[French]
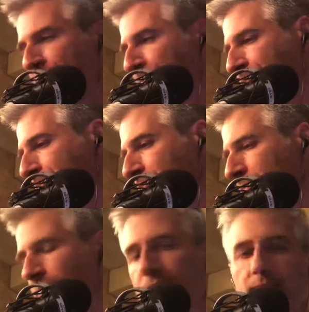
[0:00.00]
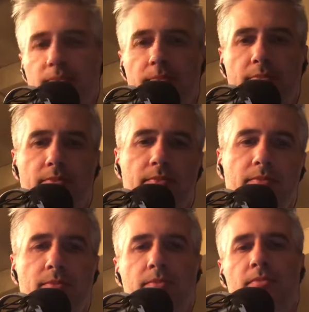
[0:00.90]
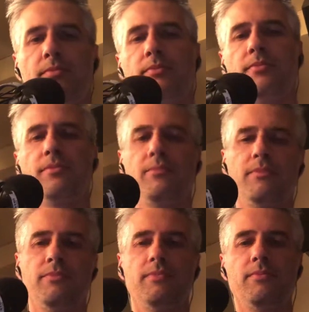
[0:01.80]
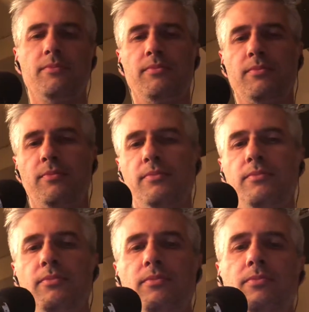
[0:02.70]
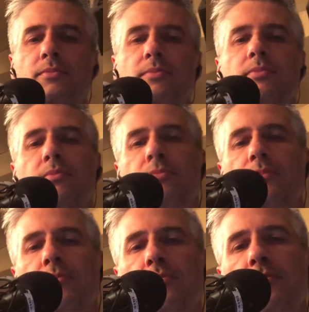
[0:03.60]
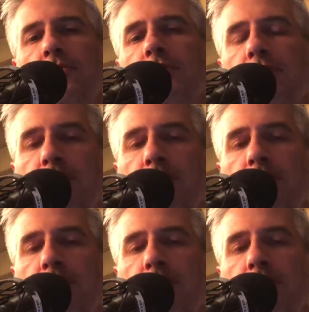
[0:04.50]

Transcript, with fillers: Qu'est-ce que vous en dites? Ben, c'est complètement ridicule. Est-ce qu'un enfant de 8 ans ne va avoir le droit